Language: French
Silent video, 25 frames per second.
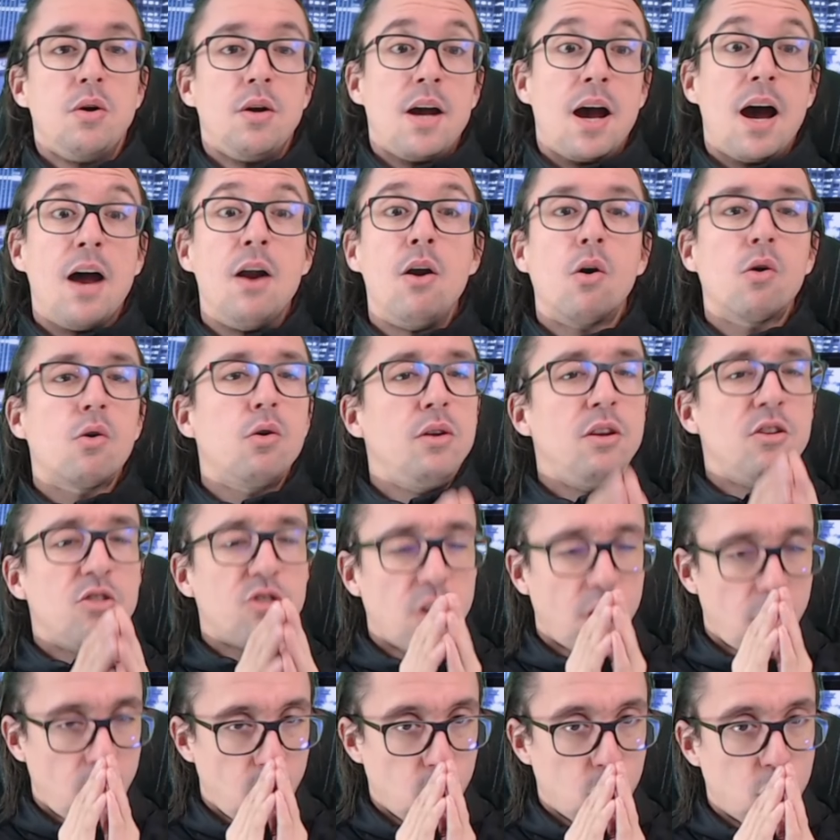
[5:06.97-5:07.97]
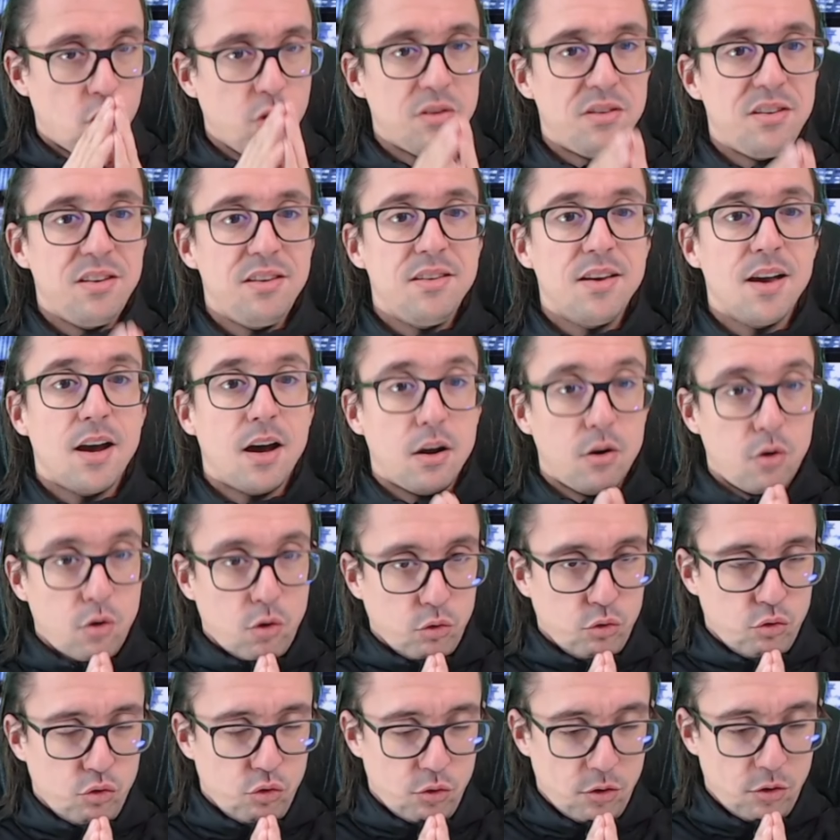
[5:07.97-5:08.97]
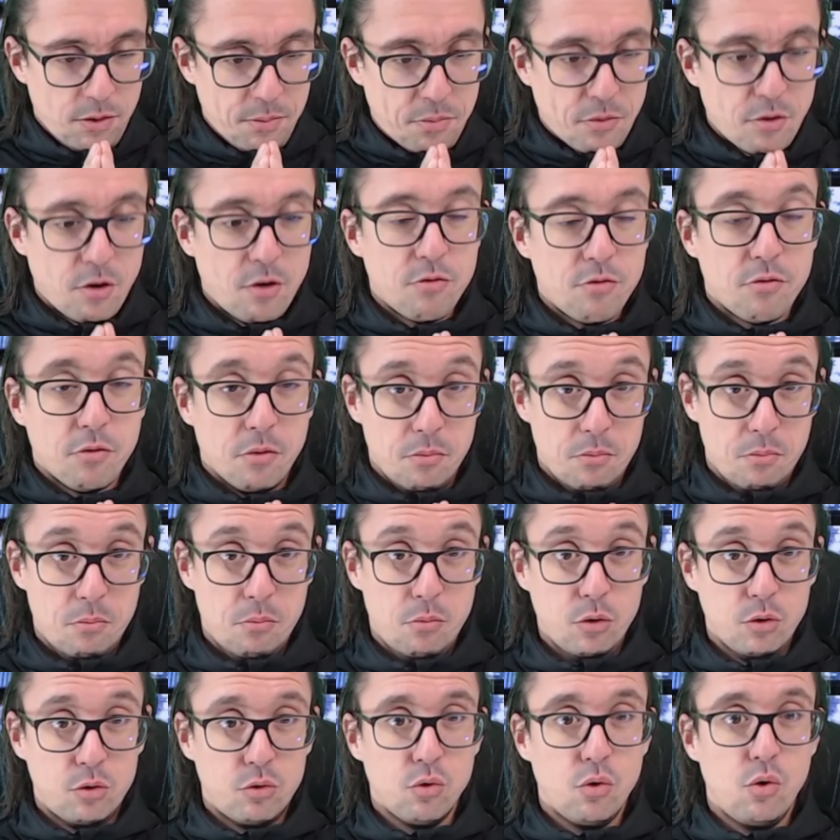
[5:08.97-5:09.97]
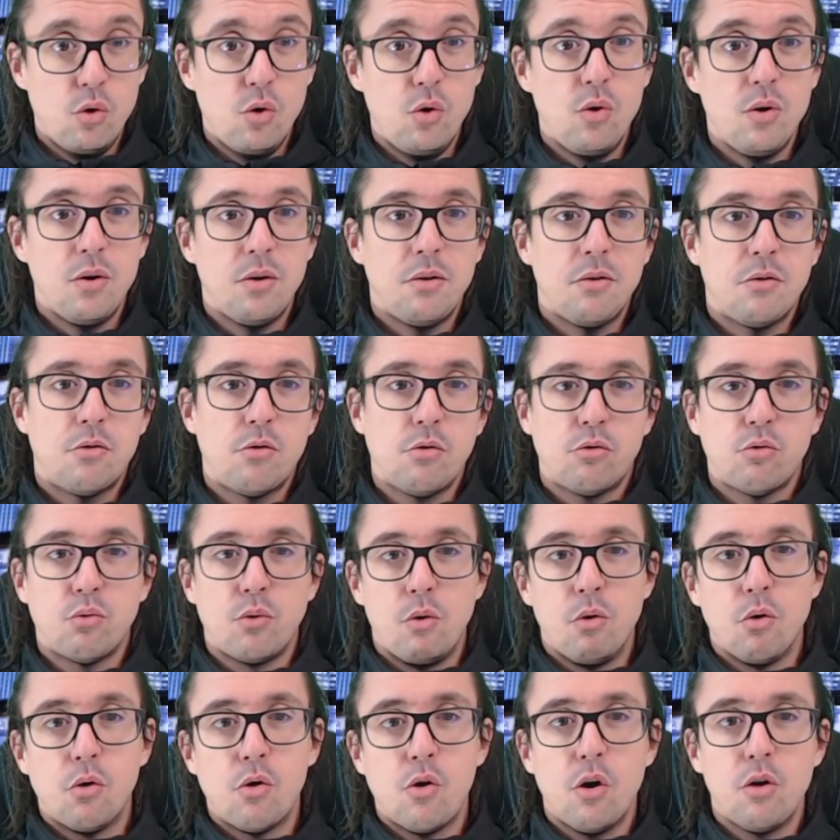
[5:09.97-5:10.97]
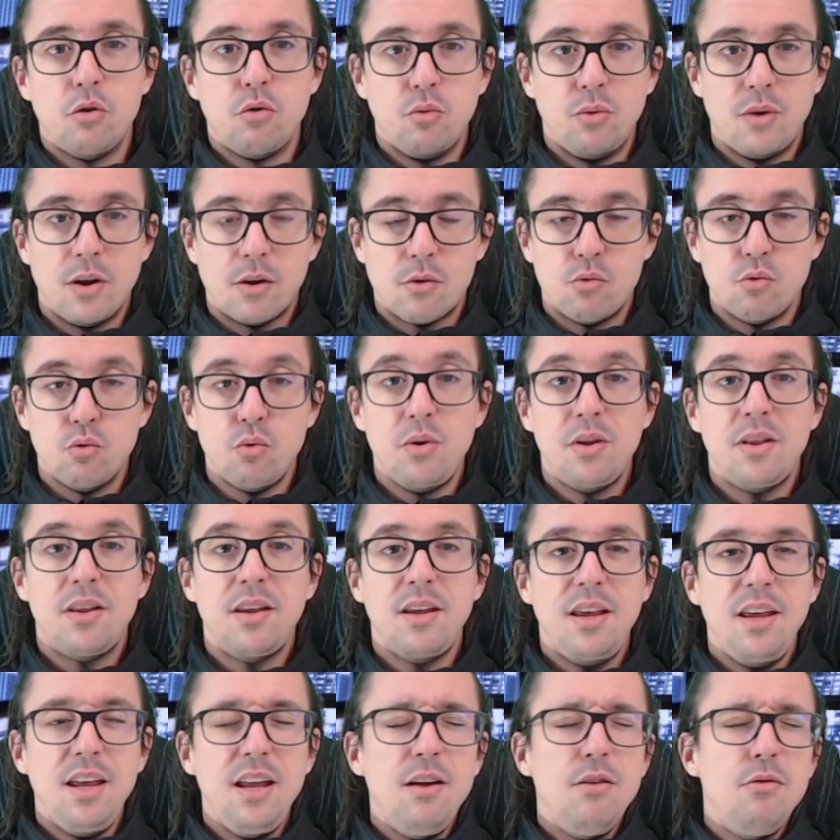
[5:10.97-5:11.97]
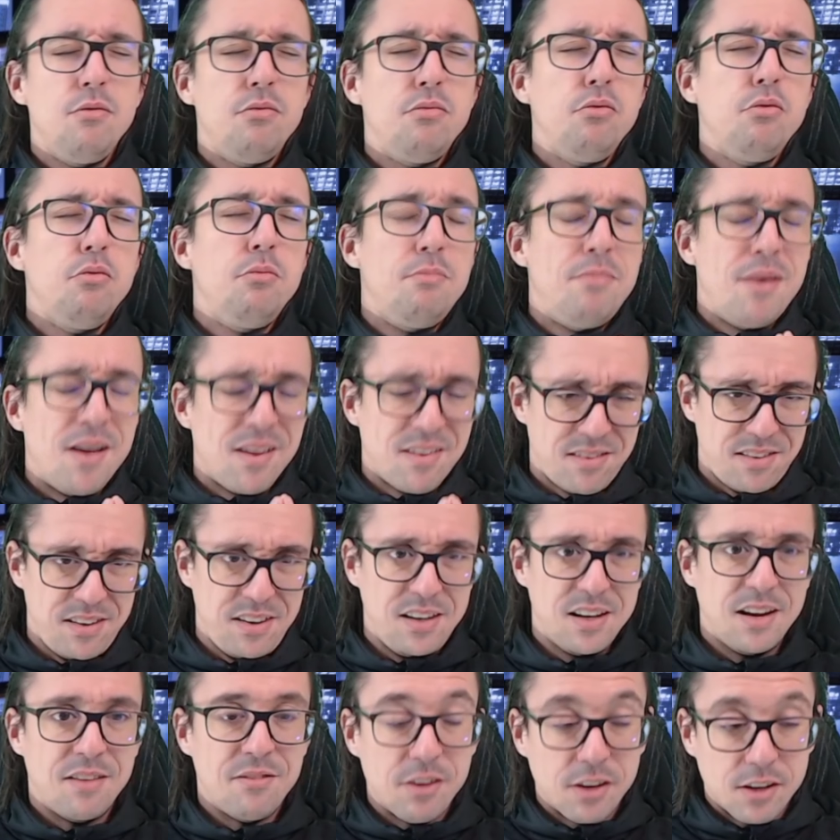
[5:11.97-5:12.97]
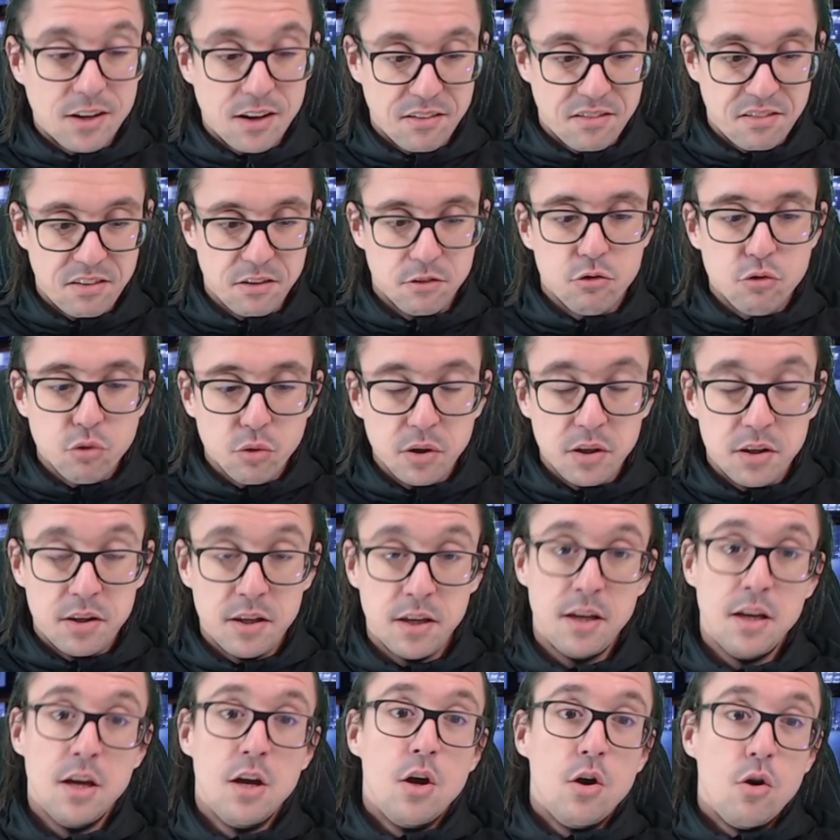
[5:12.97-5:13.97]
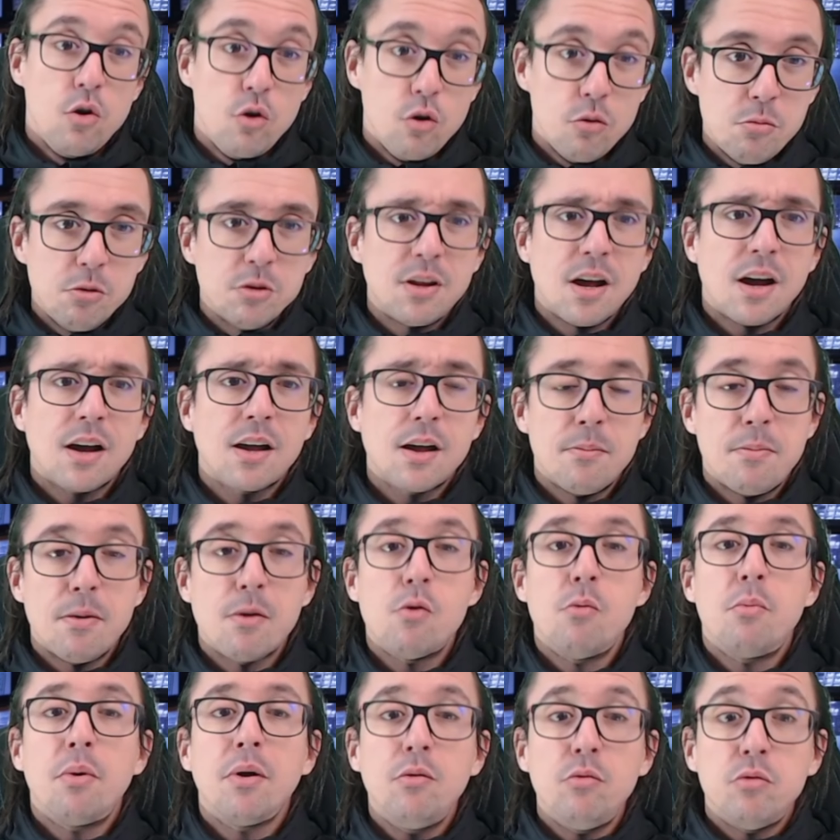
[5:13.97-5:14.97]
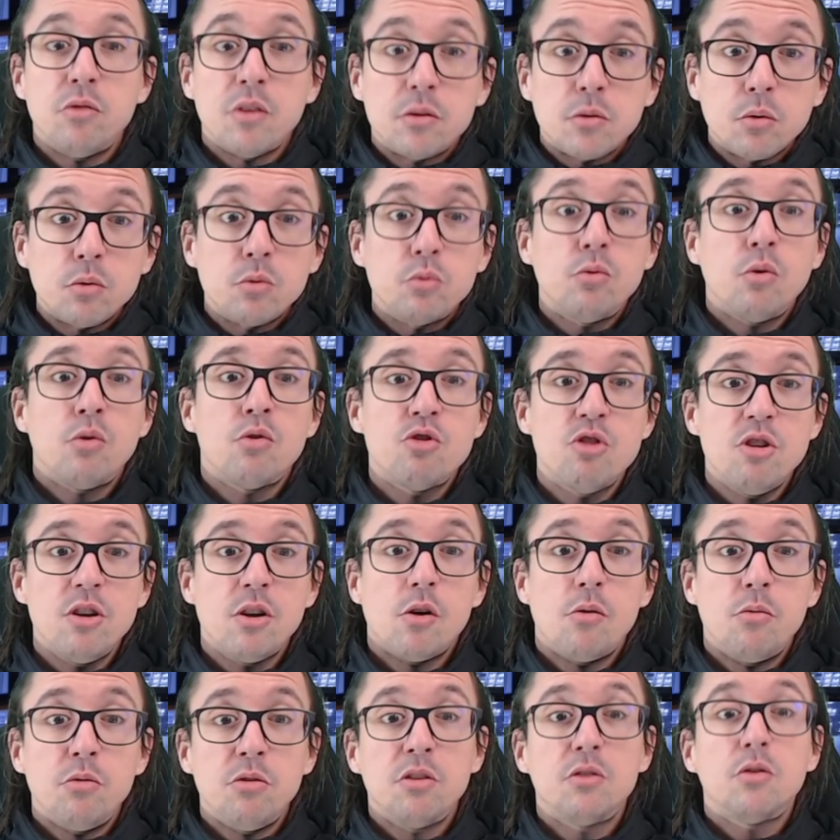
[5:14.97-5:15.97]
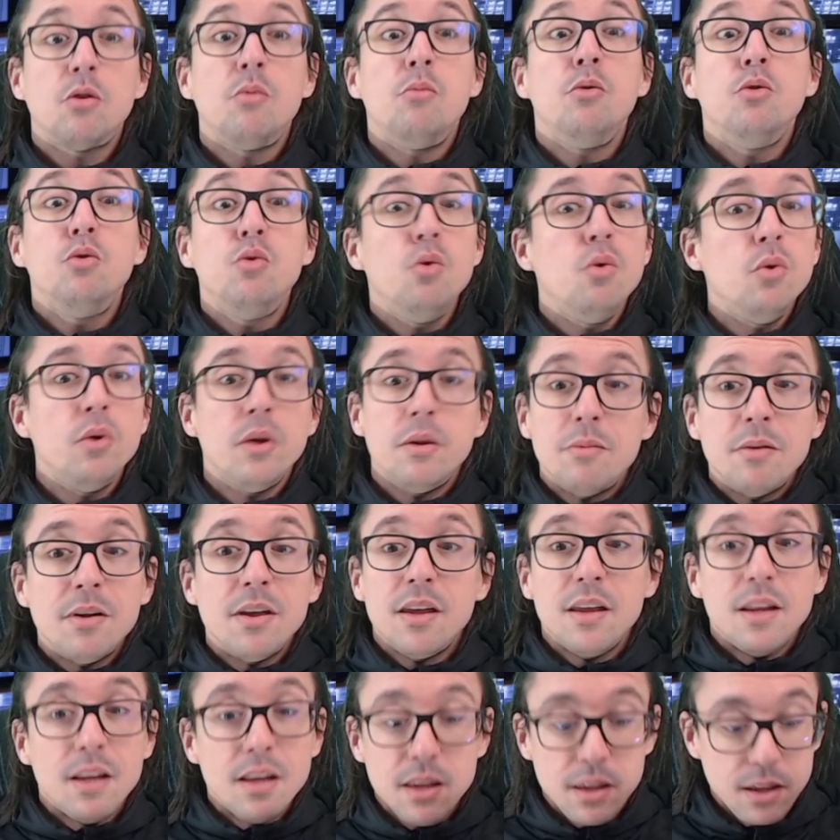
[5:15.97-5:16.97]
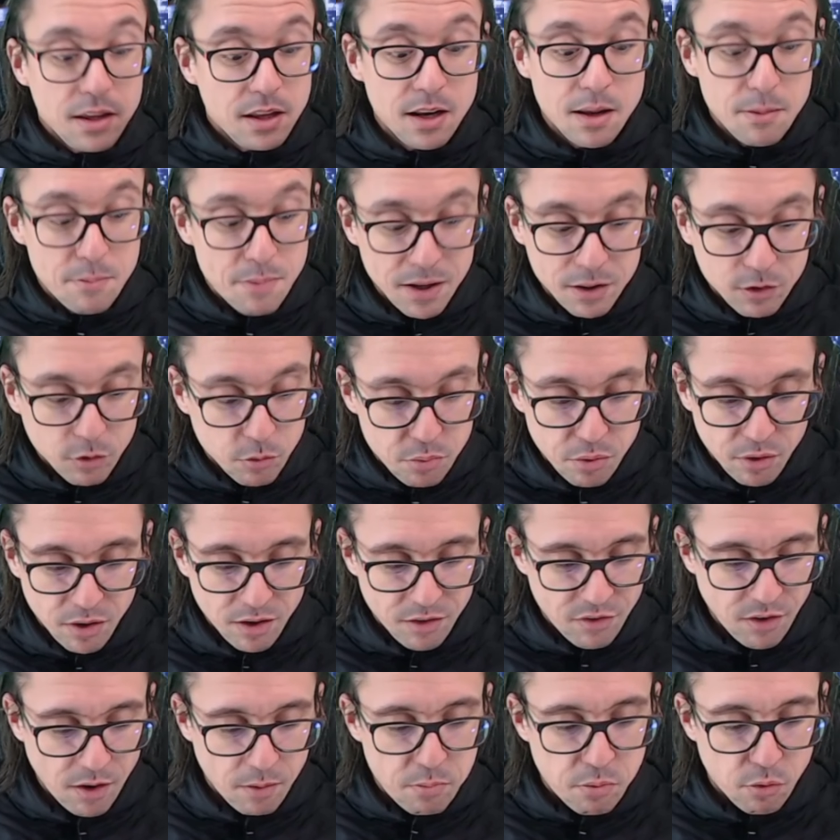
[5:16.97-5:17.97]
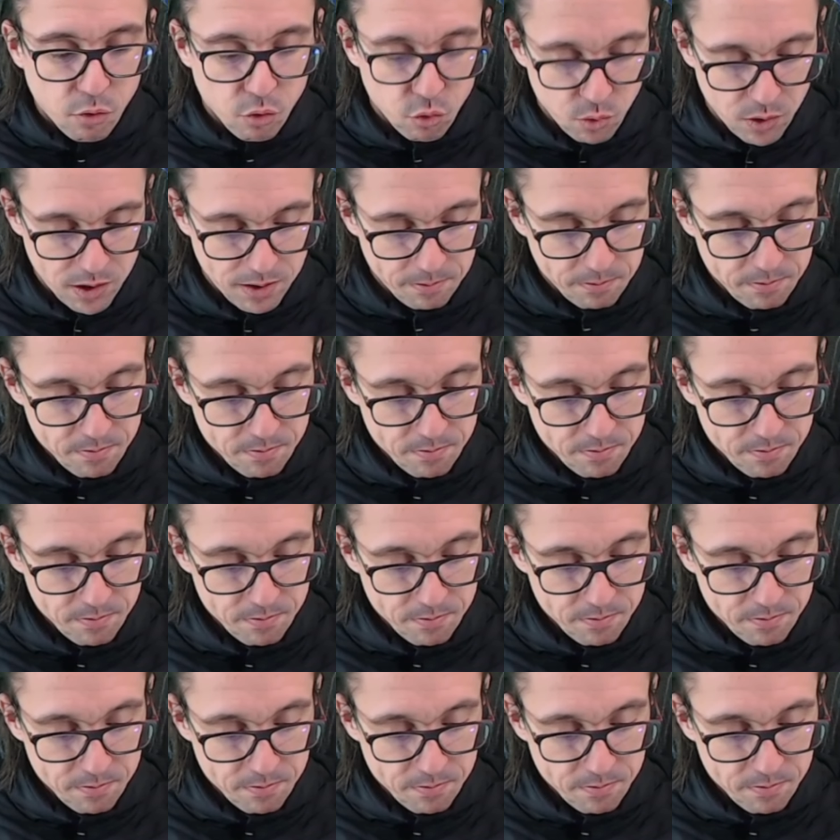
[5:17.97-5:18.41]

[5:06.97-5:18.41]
Alors que déjà, au quotidien, lors de l'épreuve moto, que ce soit le code ou la conduite, il vous bassine avec la sécurité. Le motard qui n'a pas compris que vous êtes en danger quand vous êtes en moto, eh ben, il, est bête, on peut rien faire pour lui.